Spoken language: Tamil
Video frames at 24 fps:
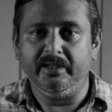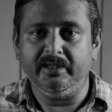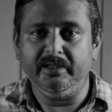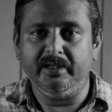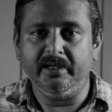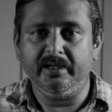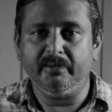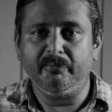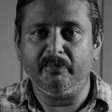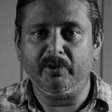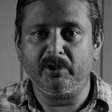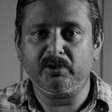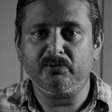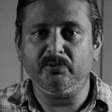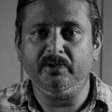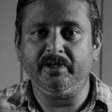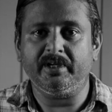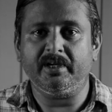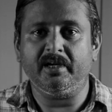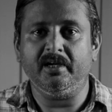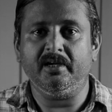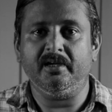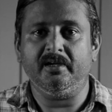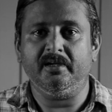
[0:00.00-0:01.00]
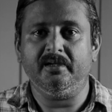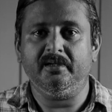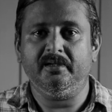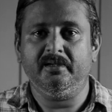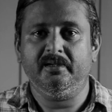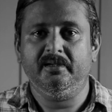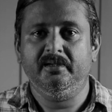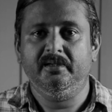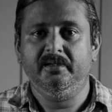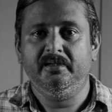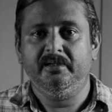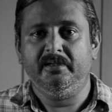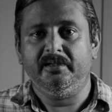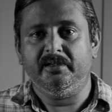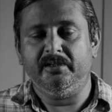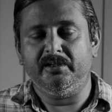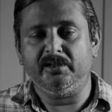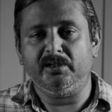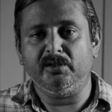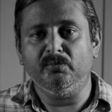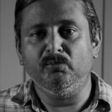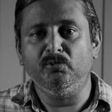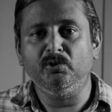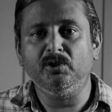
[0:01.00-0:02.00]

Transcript: இந்த மருத்துவ அறிக்கையில் இதுக்கு